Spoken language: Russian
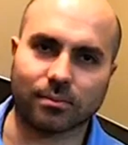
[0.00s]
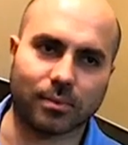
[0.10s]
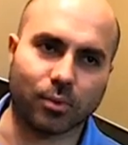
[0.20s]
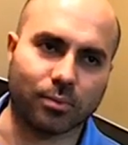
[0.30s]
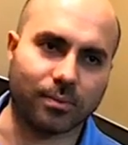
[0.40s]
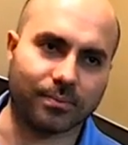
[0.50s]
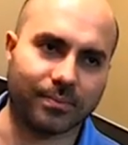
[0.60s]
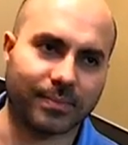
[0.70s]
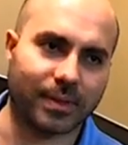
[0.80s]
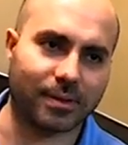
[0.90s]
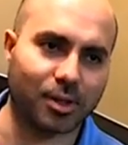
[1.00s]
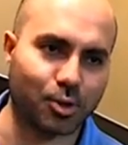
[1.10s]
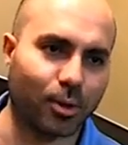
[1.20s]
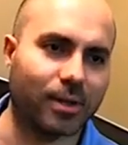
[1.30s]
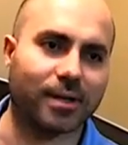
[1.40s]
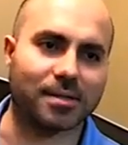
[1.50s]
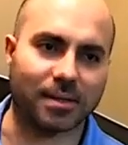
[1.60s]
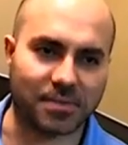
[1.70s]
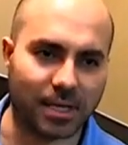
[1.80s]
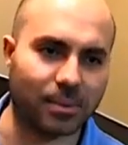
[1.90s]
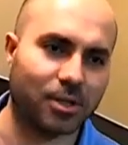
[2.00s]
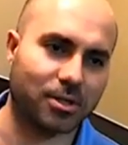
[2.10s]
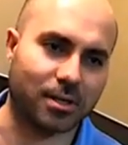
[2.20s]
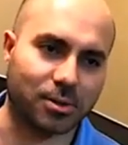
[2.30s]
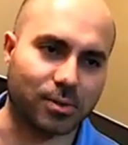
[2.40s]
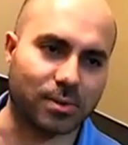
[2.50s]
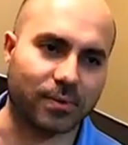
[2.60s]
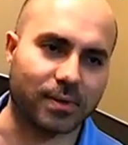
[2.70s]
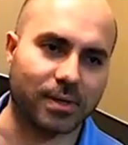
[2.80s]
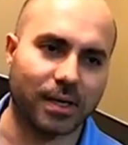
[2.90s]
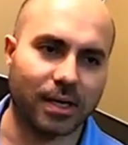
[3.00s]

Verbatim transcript: ну, тяжелая совсем должна отсутствовать,